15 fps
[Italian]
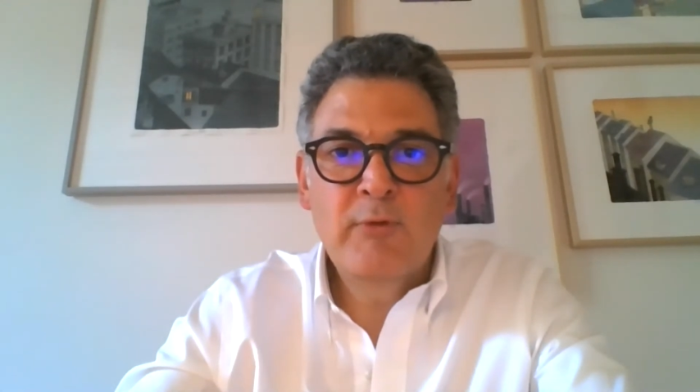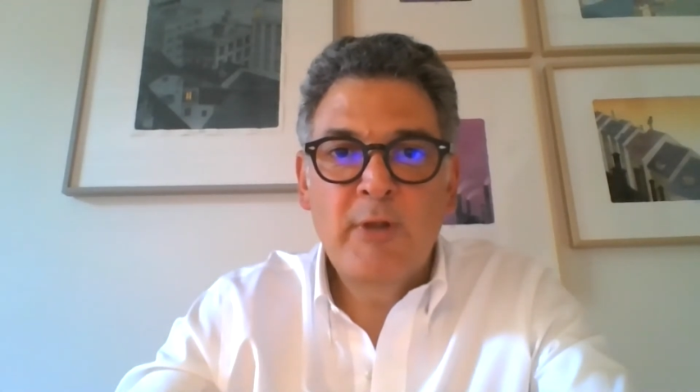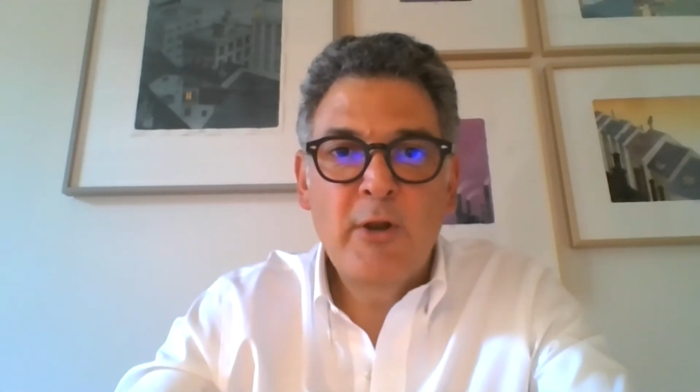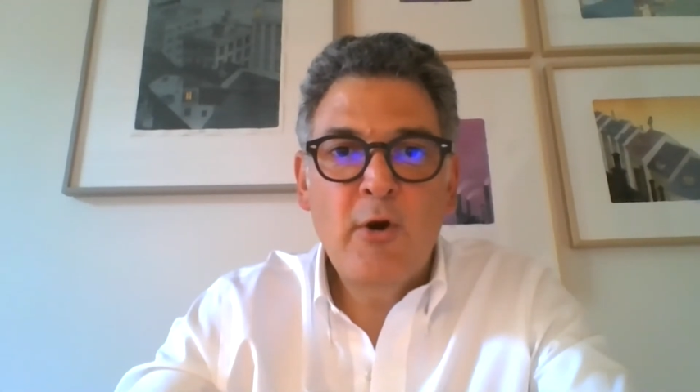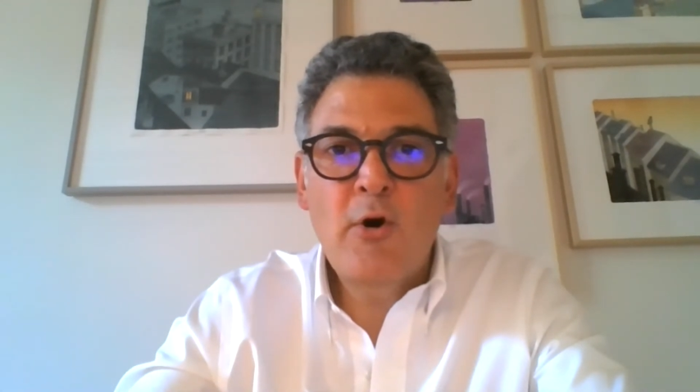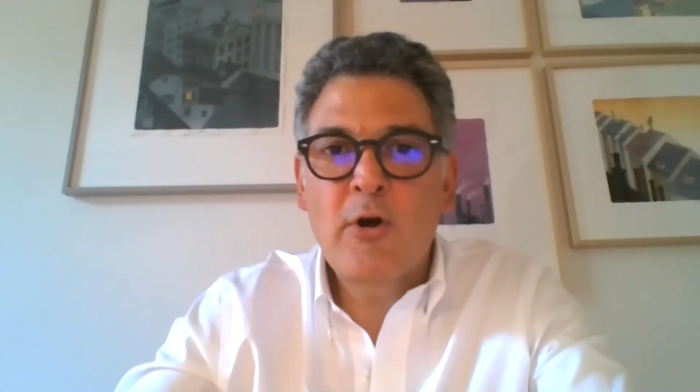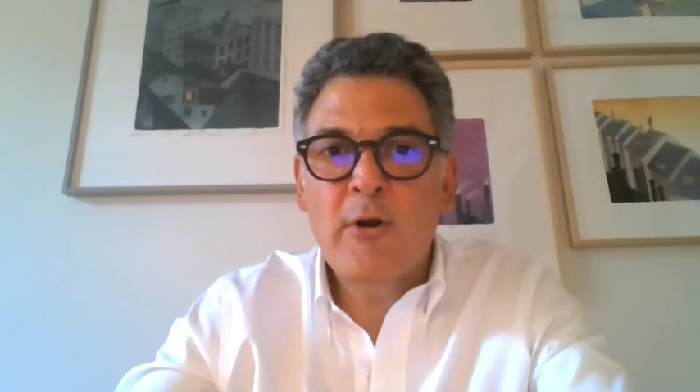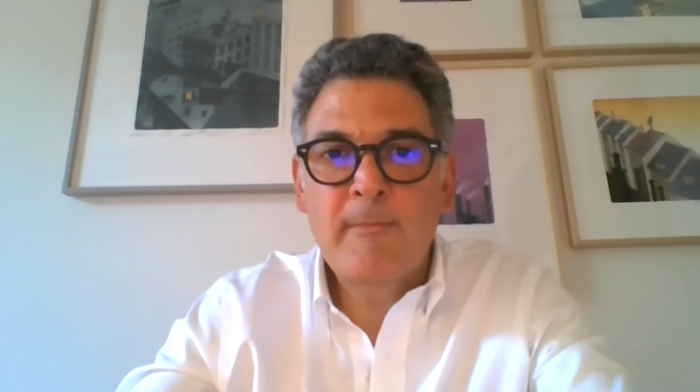
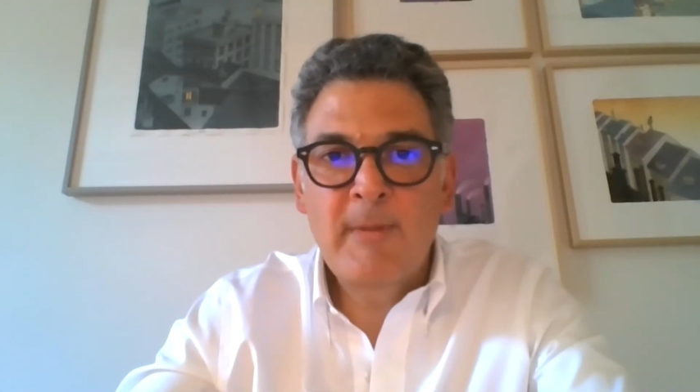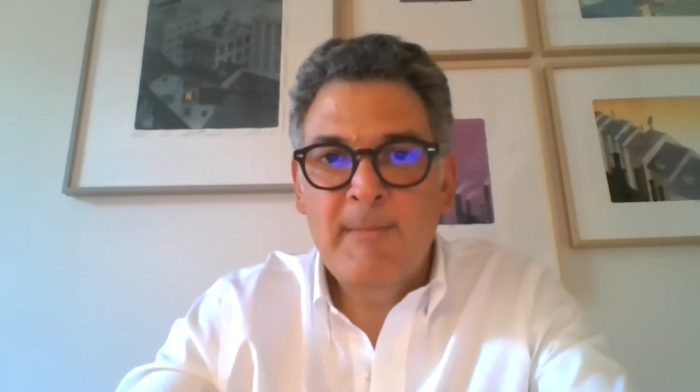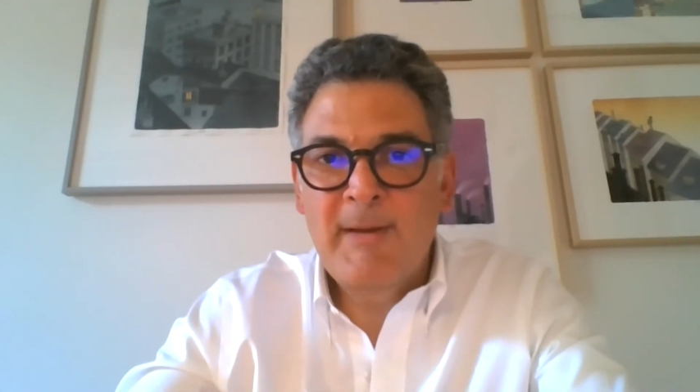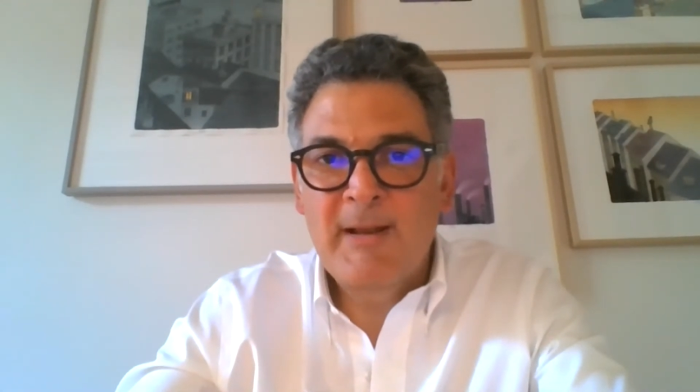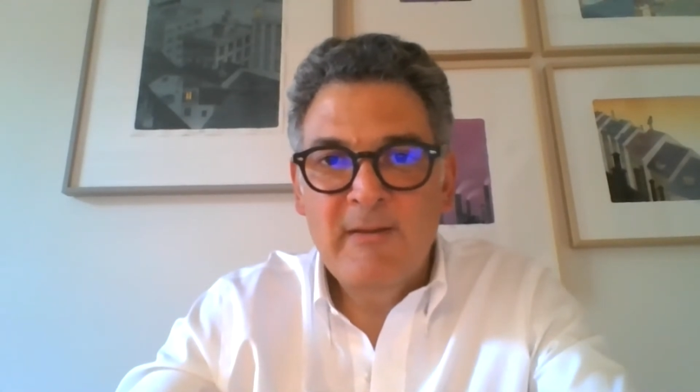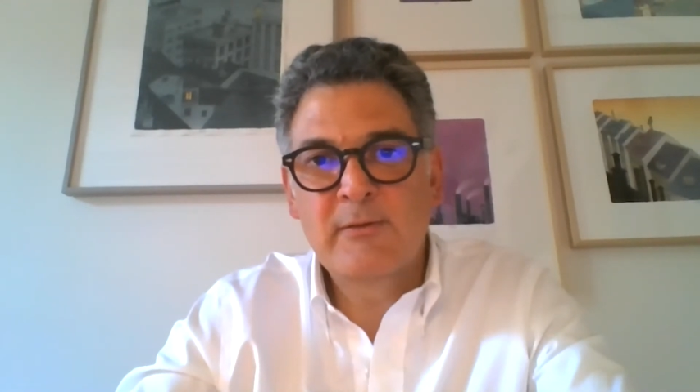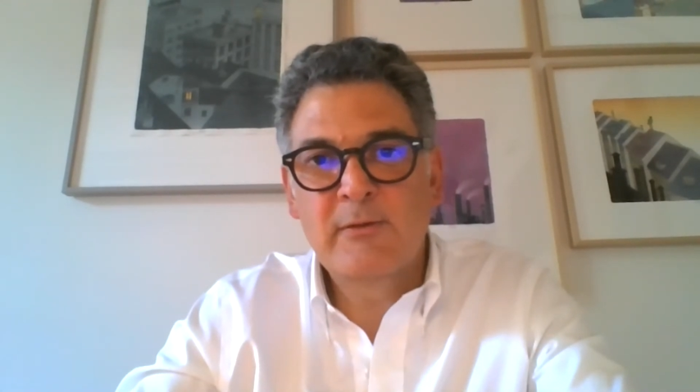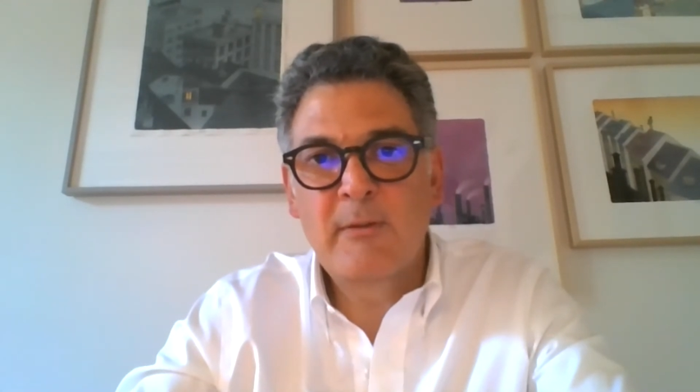enorme
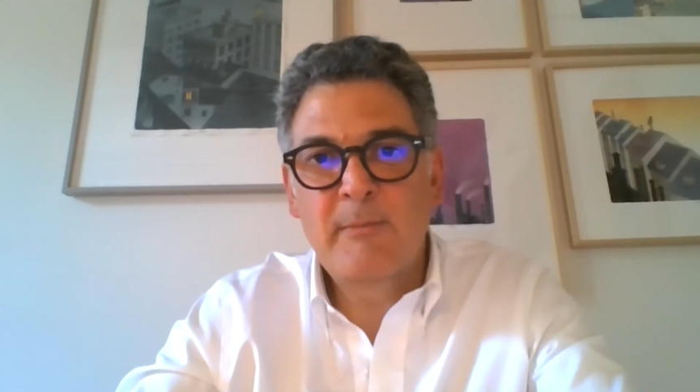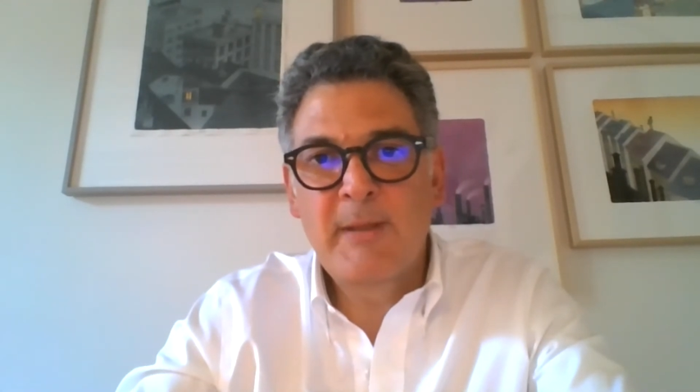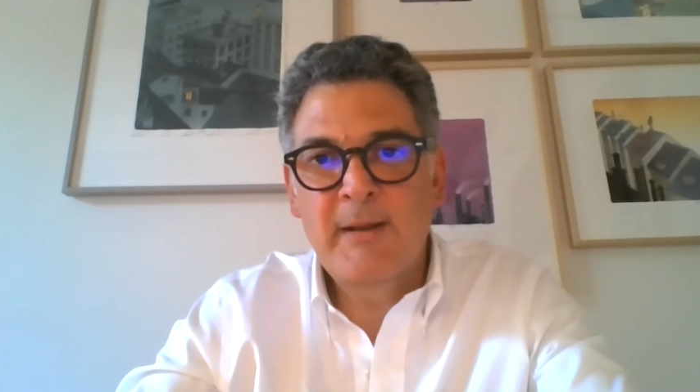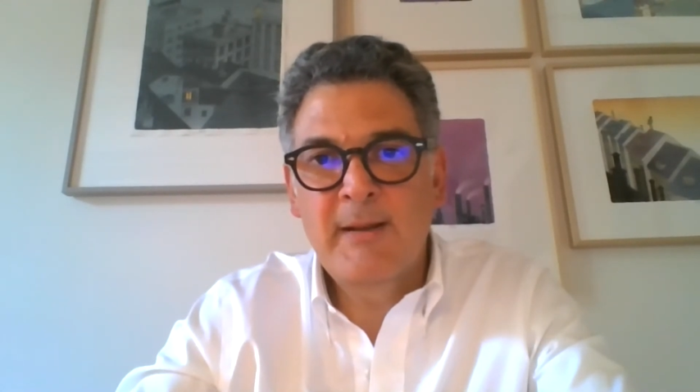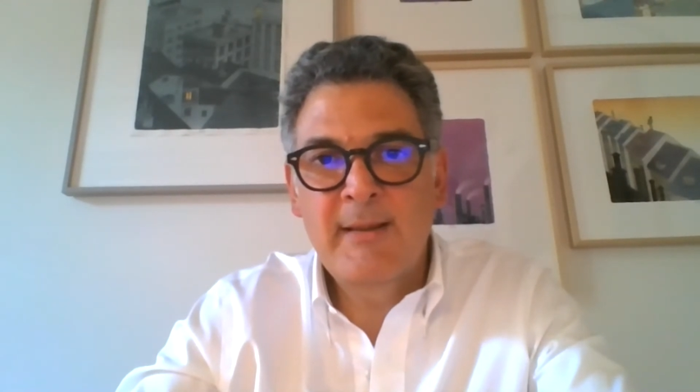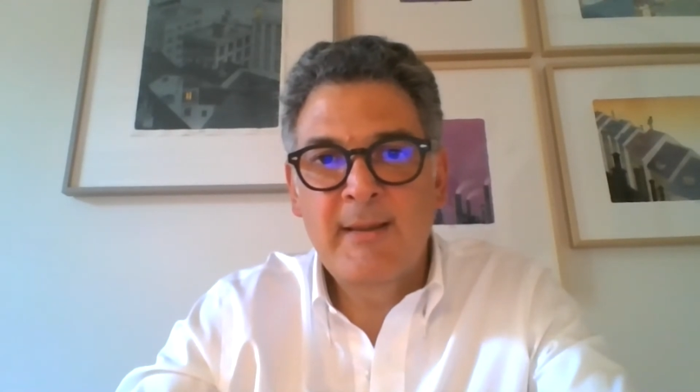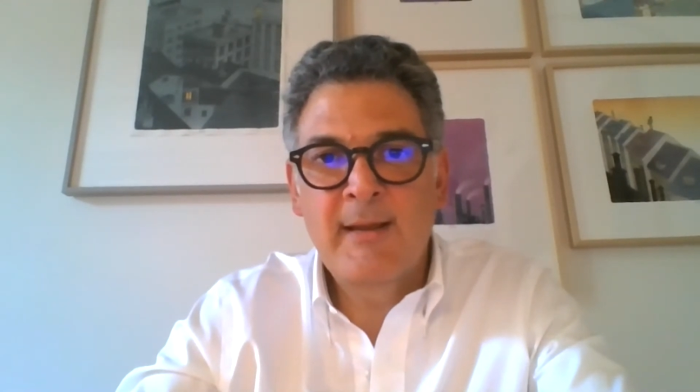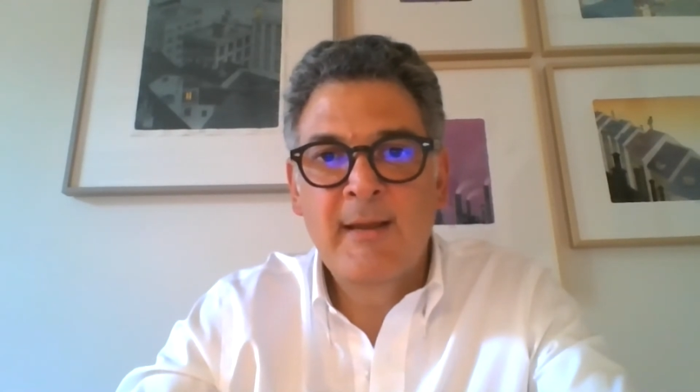manifesto del
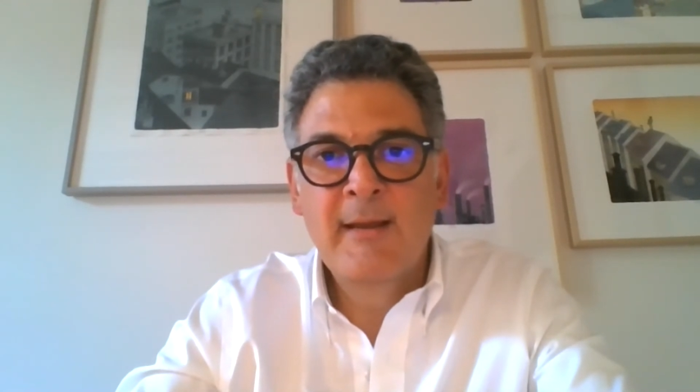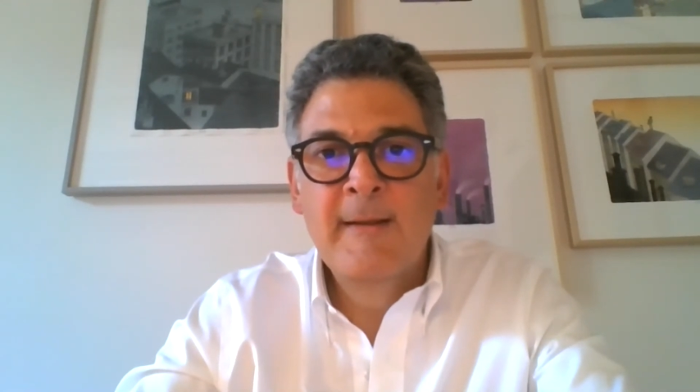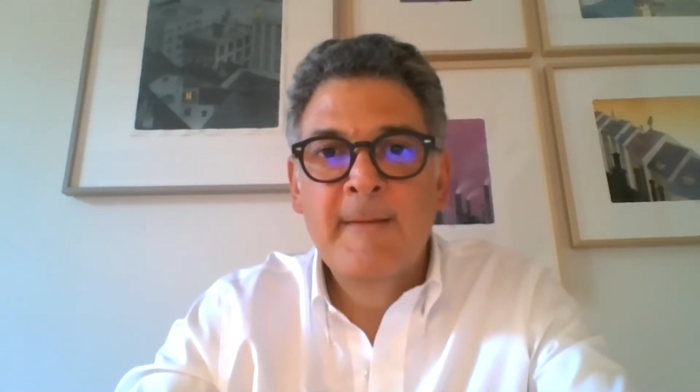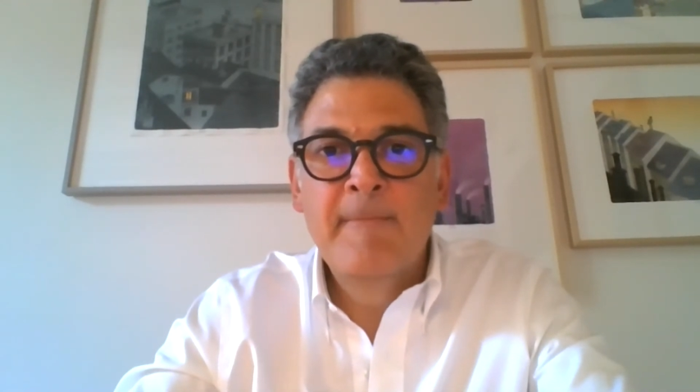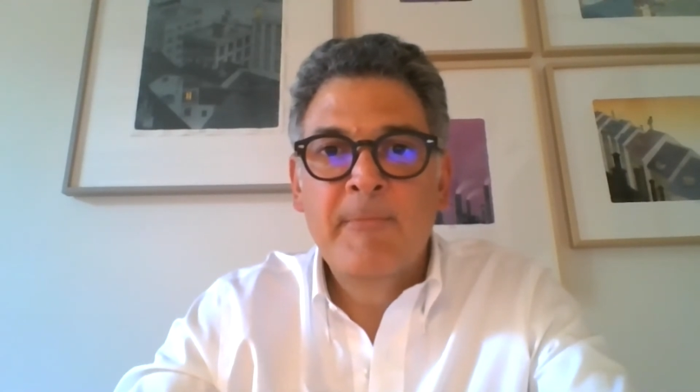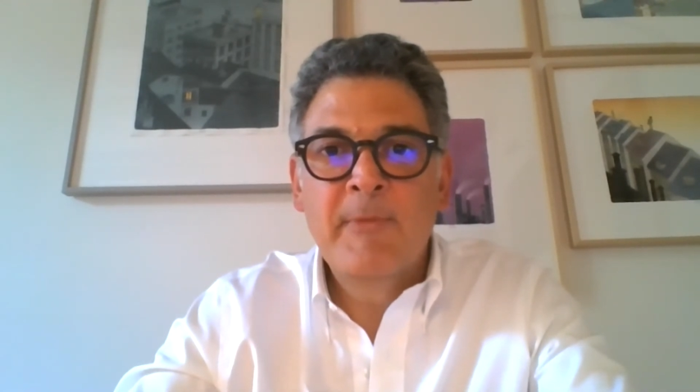pianeta